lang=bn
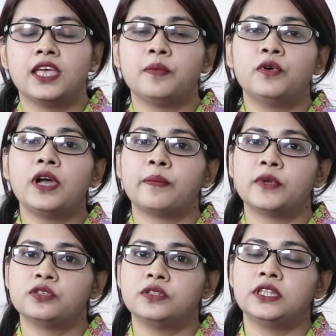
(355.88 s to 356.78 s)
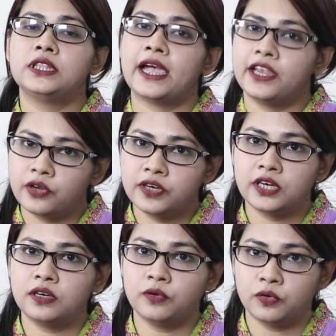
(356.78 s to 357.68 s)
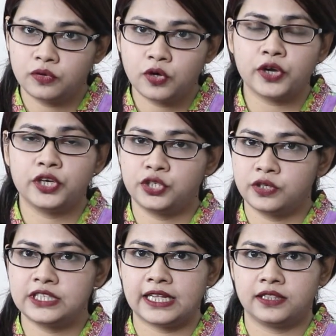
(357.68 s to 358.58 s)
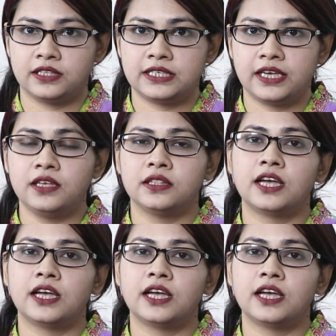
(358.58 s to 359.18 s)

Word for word: এবং আমরা যদি থাইরয়েডের কন্ডিশন জানতে চাই